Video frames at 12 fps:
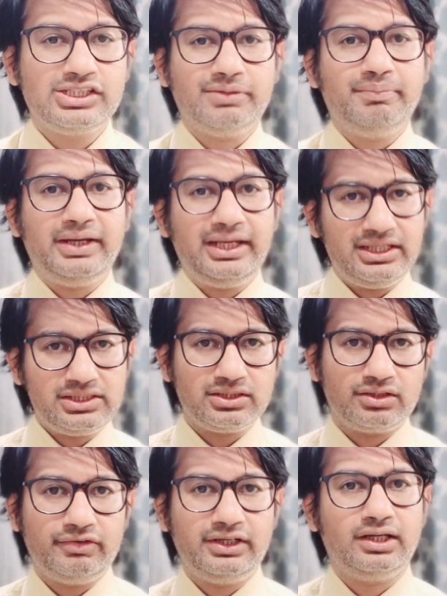जब मैंने ये
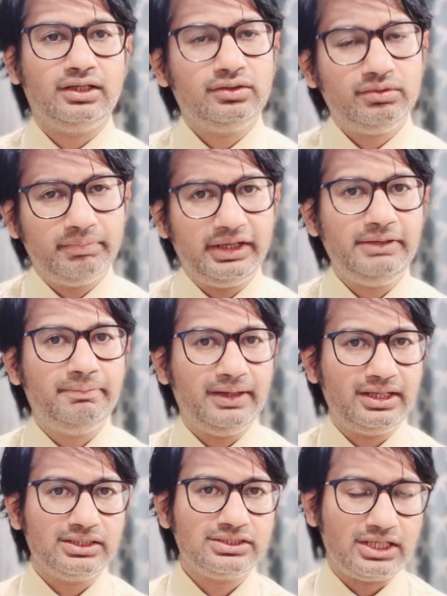सर्वे डाला तो मैनी
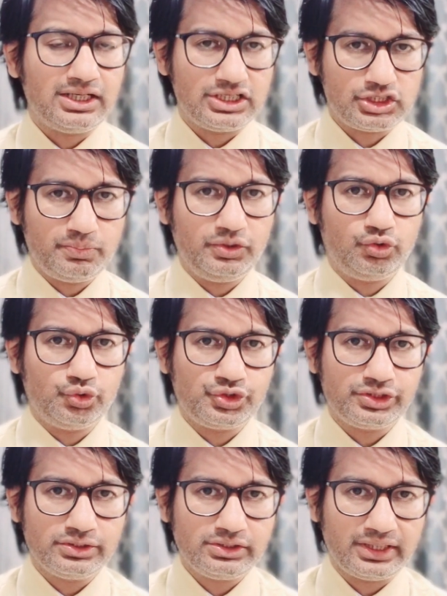पेरेंट्स आस्ट मी
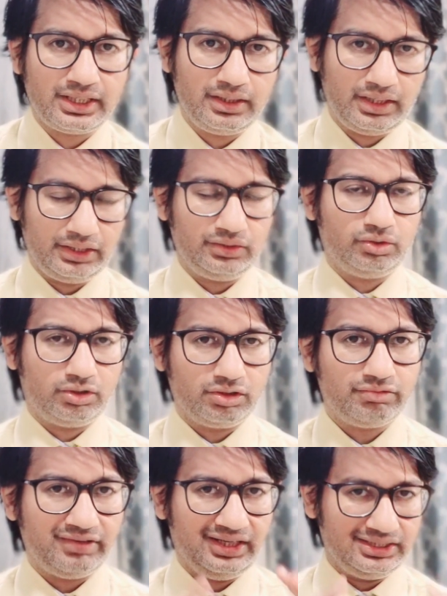क्वेश्चन एंड आई थॉट
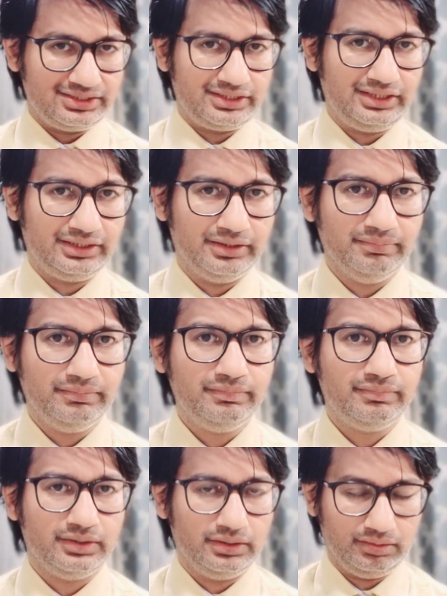ऑफ आंसरिंग दैम
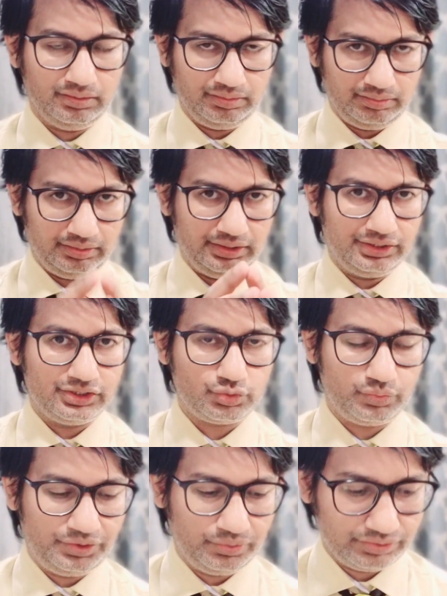इन
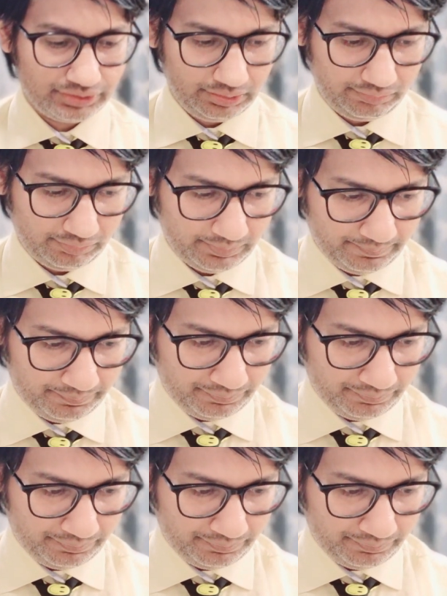दिस वीडियो इट सेल्फ़